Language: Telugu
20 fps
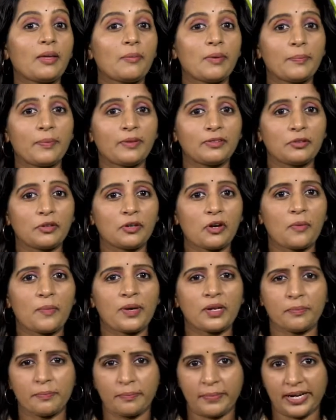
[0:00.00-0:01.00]
క్రితం ఎపిసోడ్లో
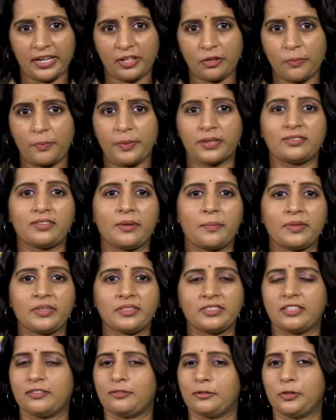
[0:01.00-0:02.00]
మనం మెడ నొప్పికి
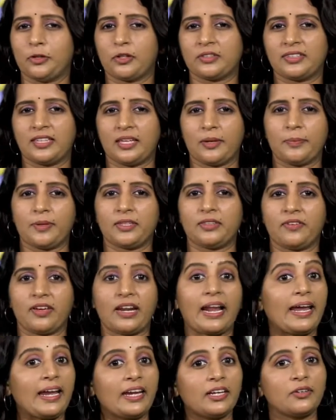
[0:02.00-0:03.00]
సంబంధించి సుజోక్ థెరపీ
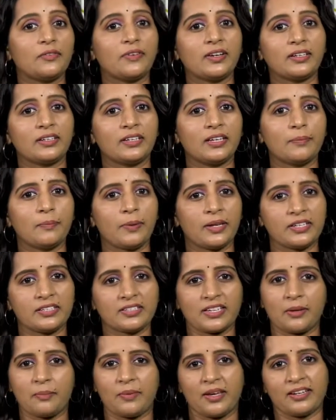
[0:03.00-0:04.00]
ద్వారా ఎటువంటి
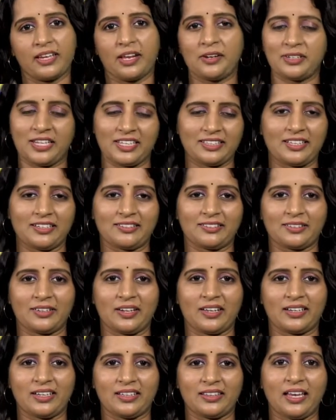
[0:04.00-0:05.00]
పరిష్కార మార్గాలు ఉన్నాయో
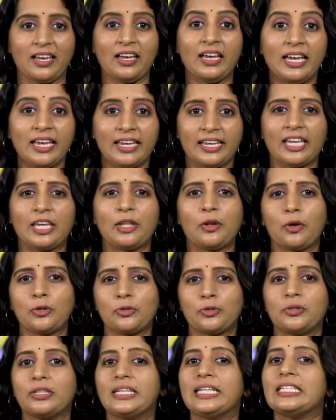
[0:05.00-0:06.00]
తెలుసుకుందాం కదా
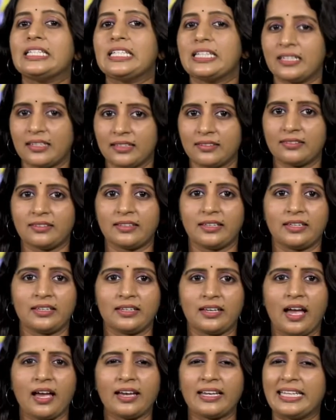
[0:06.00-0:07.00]
ఈరోజు డీజీనెస్
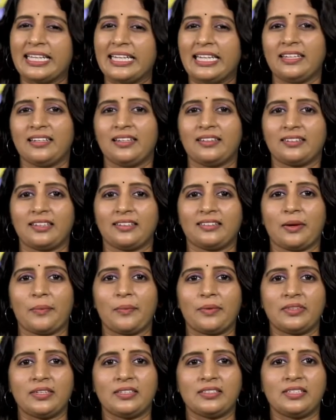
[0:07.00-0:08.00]
ఇంకా గిడీనెస్కి
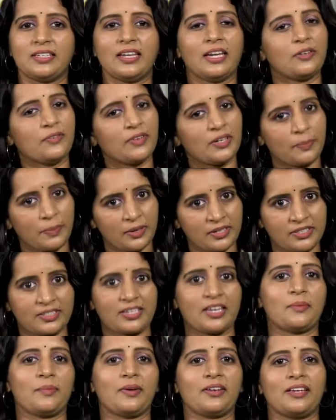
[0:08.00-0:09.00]
సంబంధించి ఎటువంటి
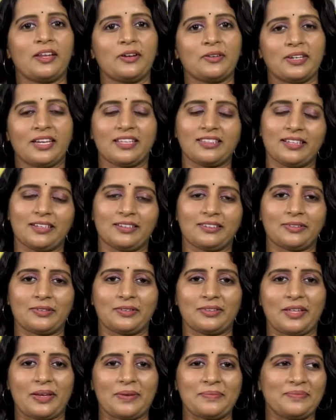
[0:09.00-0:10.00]
పరిష్కార మార్గాలు ఉన్నాయో
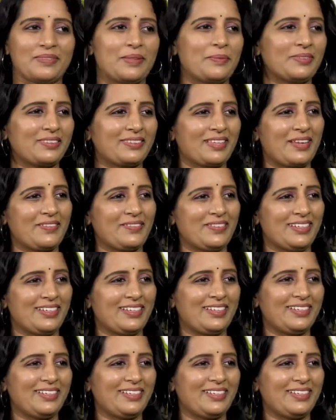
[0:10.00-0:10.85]
తెలుసుకుందాం నమస్కారం అండి